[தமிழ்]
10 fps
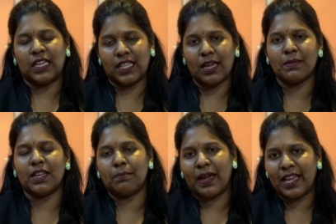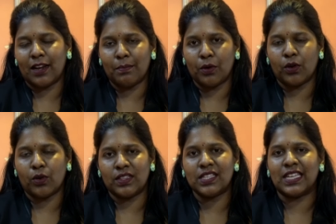இதே மாதிரி பைக்கில்
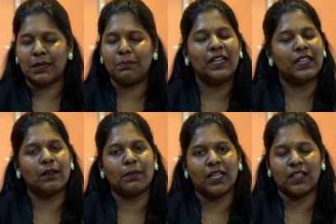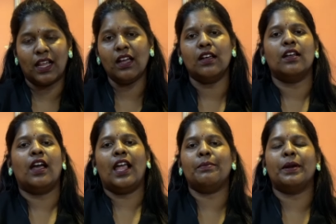போகிறவங்க வந்து சீட் பெல்ட்டுக்கு பதிலாக
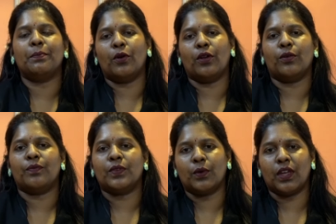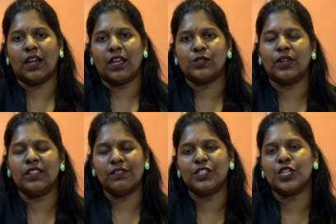ஹெல்மெட் போடணும் ஓகேங்களா ஸோ
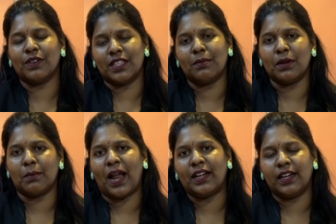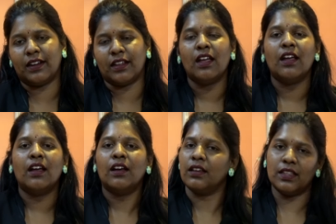இந்த விஷயம் வந்து நமக்கு மேண்டேட்ரி
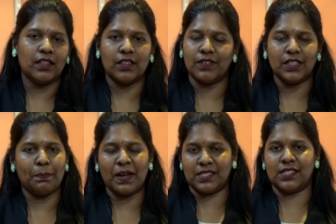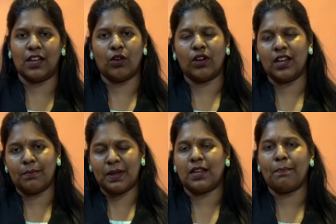இது இது வந்து பர்சனலோட
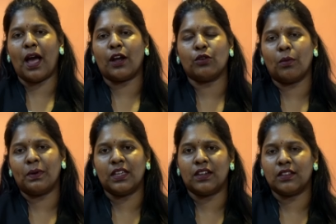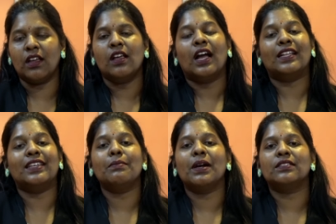நம்ம என்ன பார்க்கணும் அப்படிங்கிறது
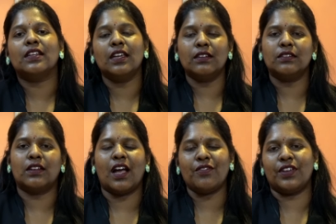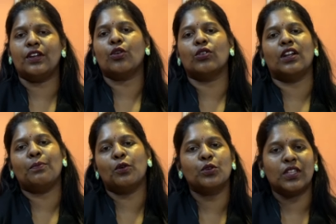அதே மாதிரி டிராஃபிக்
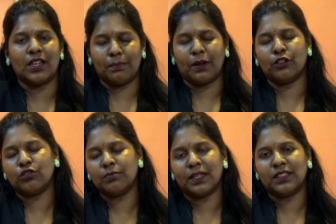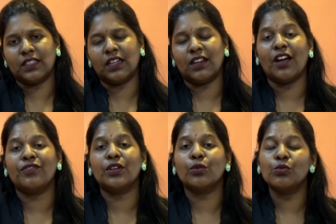ரோட்டில் போகும்போது என்ன பண்ணணும்னு பார்த்தீங்கன்னா
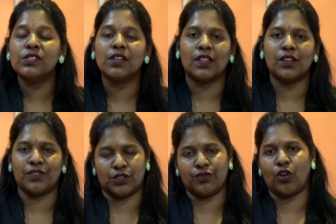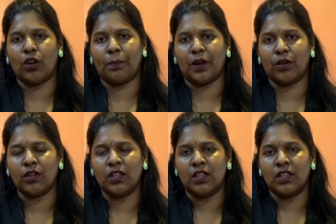டிராஃபிக் ரூல்ஸை வந்து ஃபஸ்ட்டு ஃபாலோ பண்ணணும்